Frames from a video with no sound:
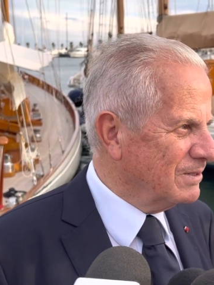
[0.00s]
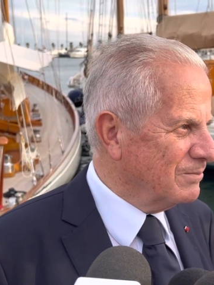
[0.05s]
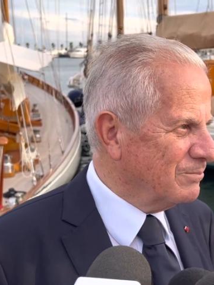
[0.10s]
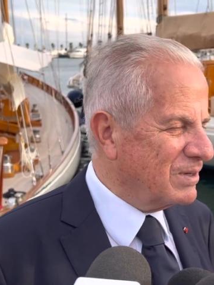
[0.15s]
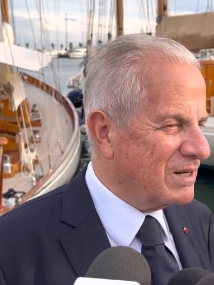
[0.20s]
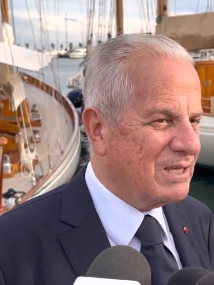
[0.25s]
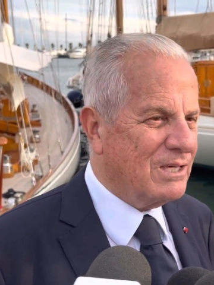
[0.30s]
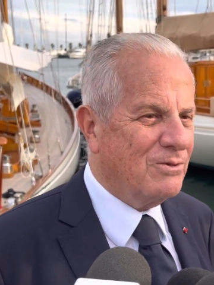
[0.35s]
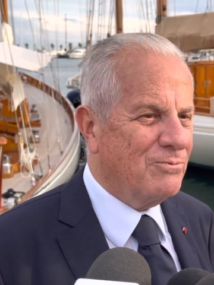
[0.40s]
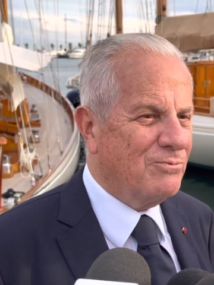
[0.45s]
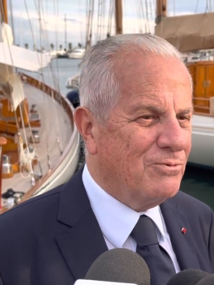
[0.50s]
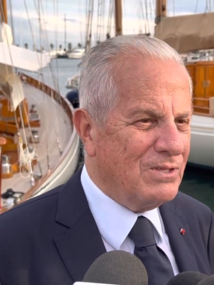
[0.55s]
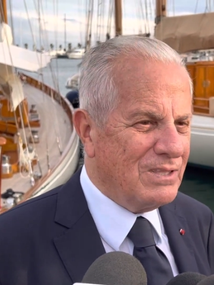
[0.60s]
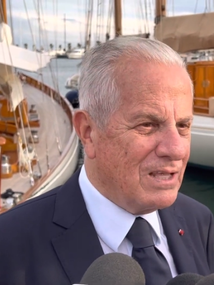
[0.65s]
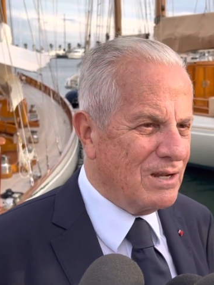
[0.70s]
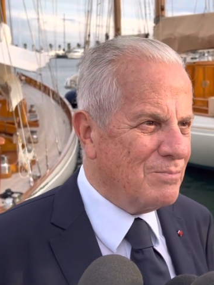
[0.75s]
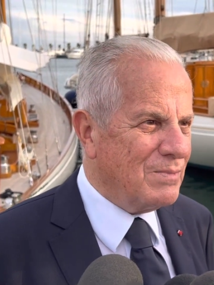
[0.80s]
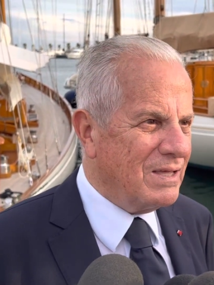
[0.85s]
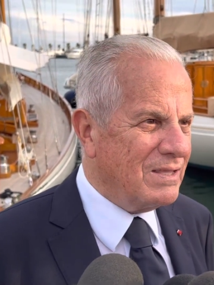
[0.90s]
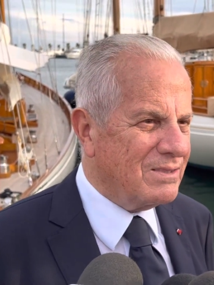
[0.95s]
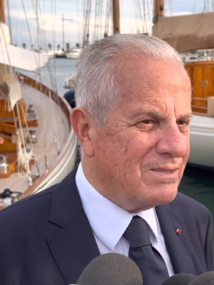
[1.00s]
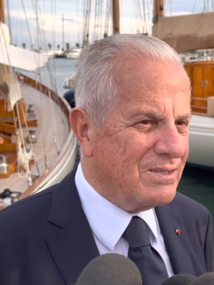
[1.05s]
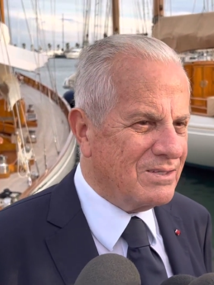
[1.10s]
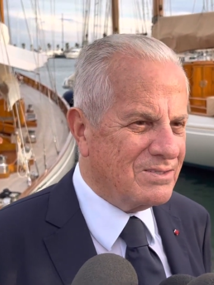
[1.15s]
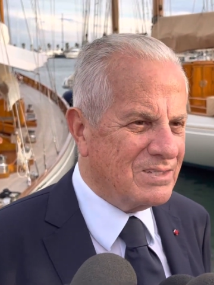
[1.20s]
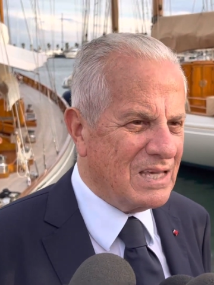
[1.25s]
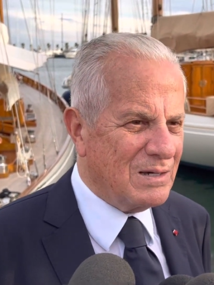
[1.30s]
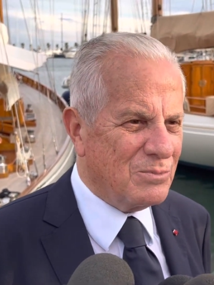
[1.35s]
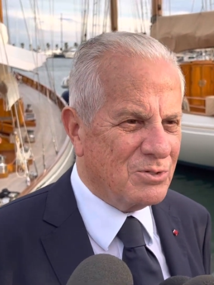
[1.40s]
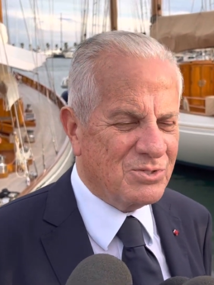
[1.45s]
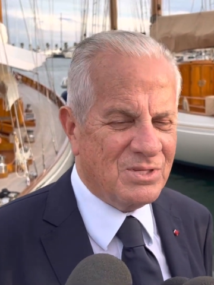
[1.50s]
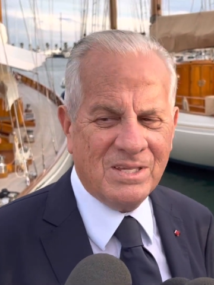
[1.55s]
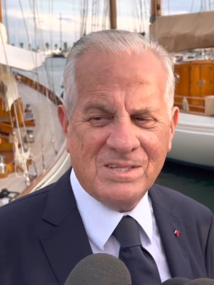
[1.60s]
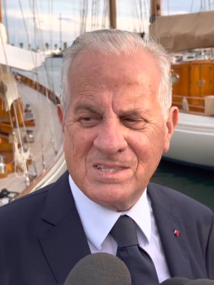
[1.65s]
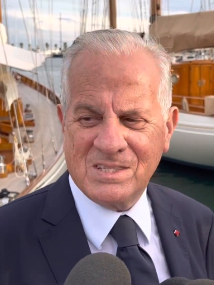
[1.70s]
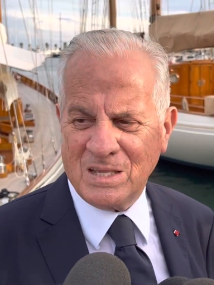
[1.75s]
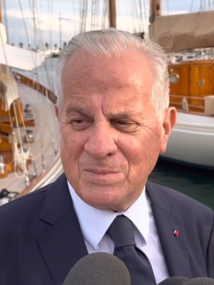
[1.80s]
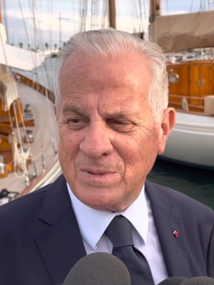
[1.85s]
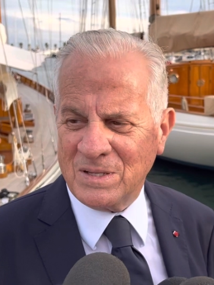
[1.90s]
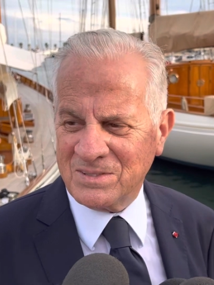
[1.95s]
perché finalmente siamo
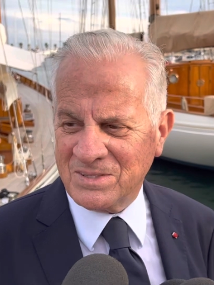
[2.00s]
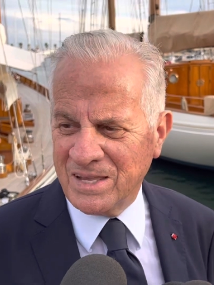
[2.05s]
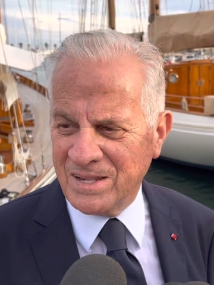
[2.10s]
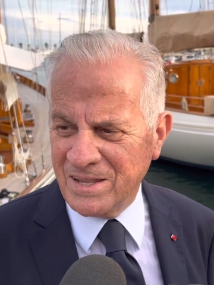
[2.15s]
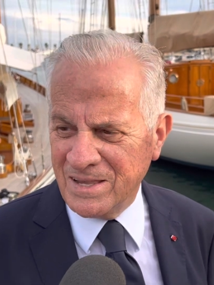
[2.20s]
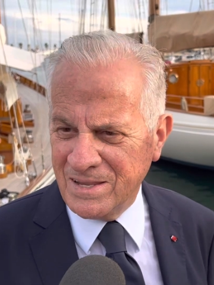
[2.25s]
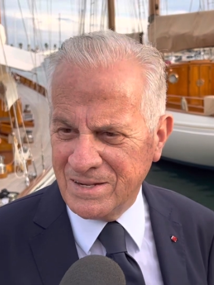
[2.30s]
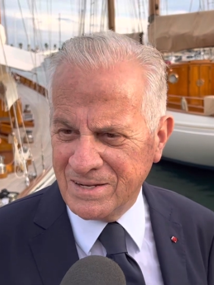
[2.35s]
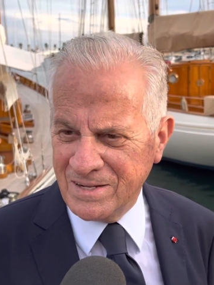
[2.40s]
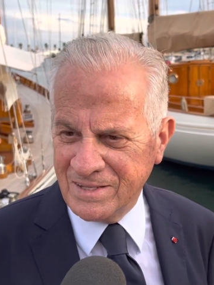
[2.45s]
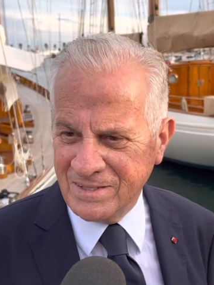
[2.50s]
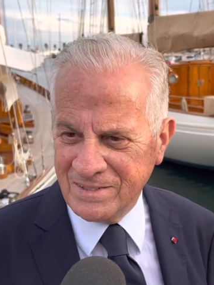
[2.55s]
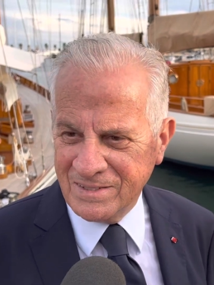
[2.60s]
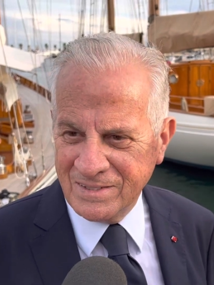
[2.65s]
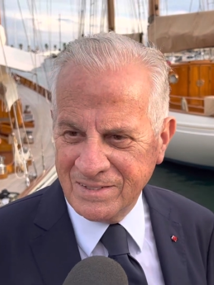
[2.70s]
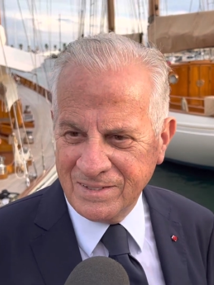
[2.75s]
senza mascherine,